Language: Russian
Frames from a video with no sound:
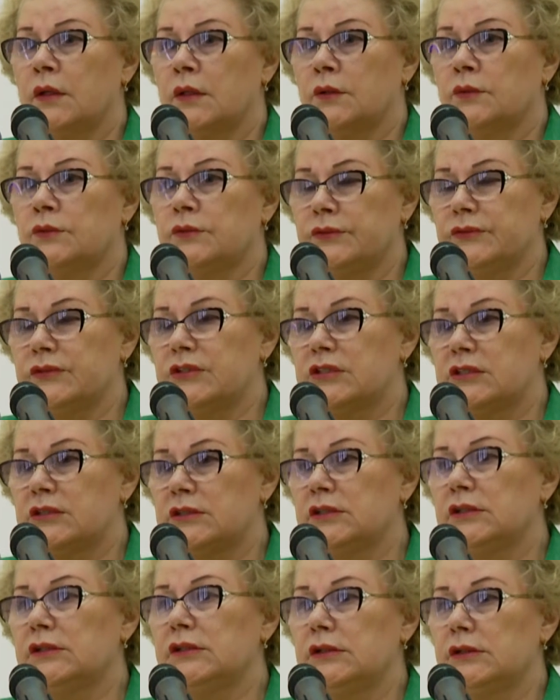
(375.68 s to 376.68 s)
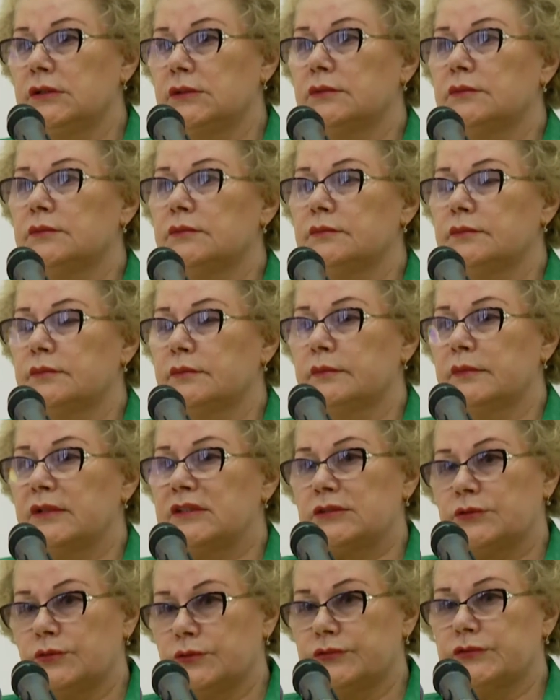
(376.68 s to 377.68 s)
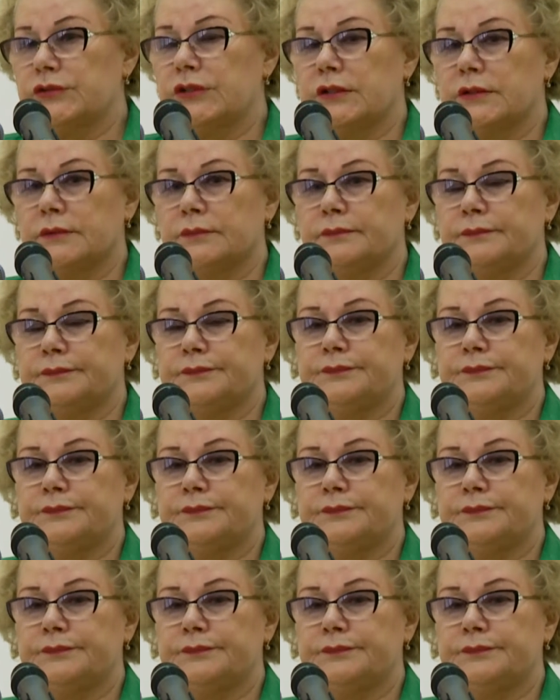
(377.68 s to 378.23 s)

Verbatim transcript: университеты московские.